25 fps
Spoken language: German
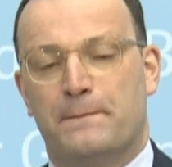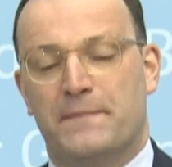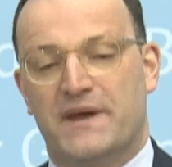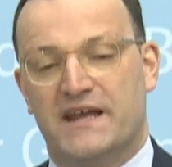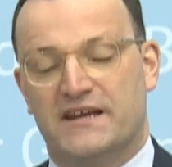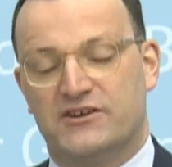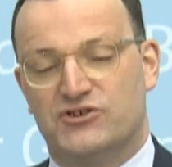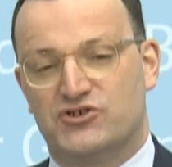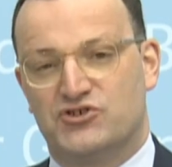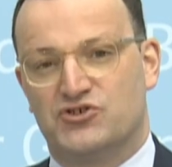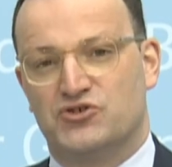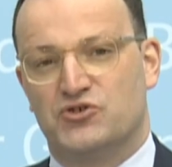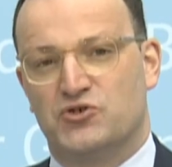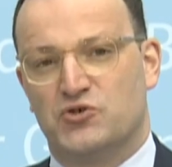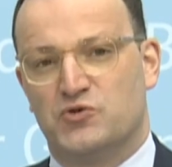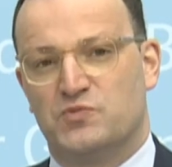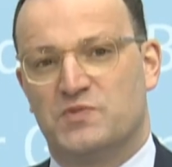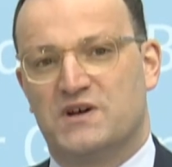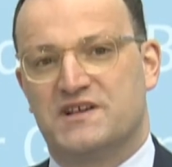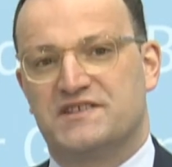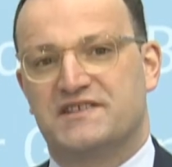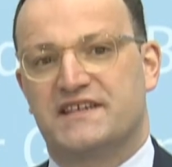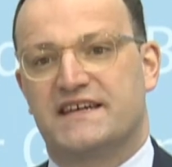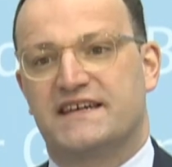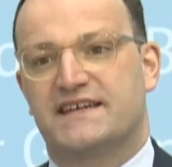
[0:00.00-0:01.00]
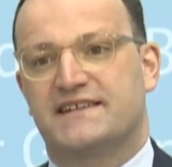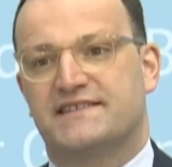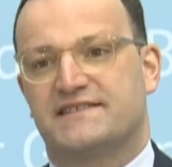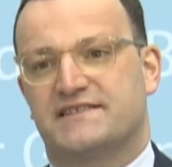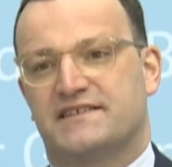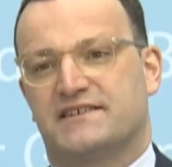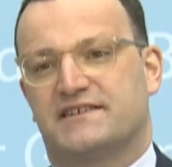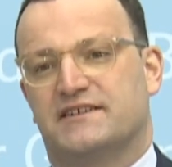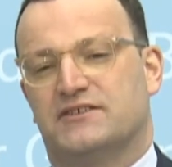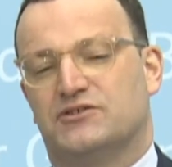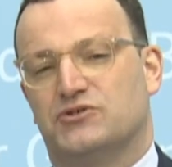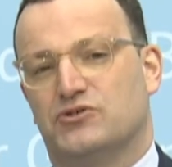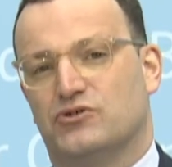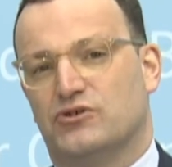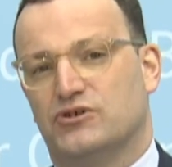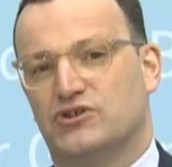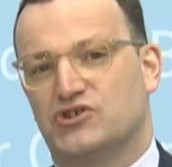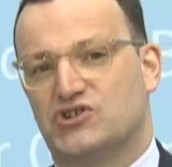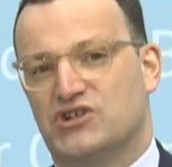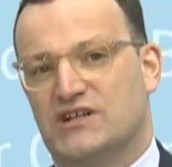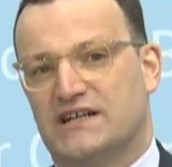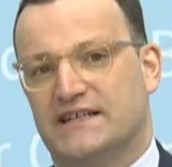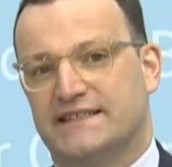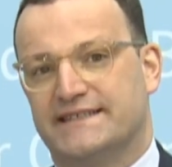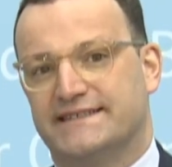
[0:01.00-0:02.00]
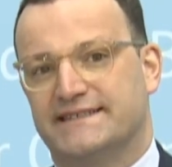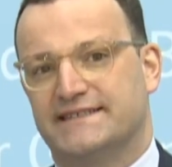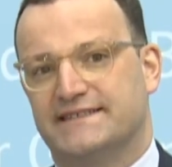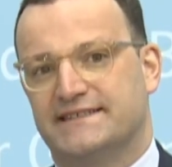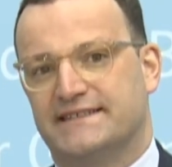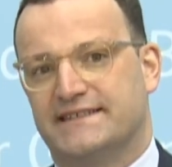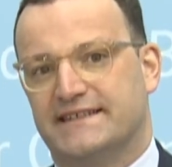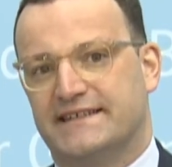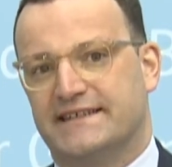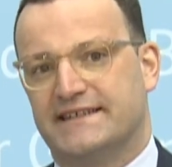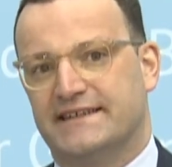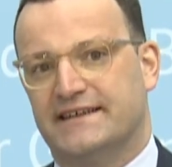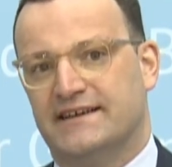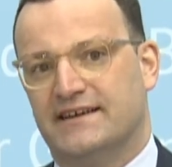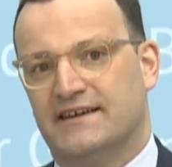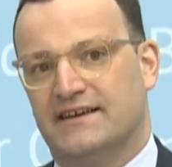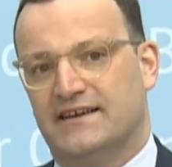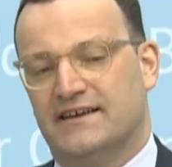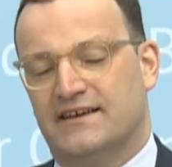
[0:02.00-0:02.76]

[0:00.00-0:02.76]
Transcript: Menschen über 60 in Deutschland, die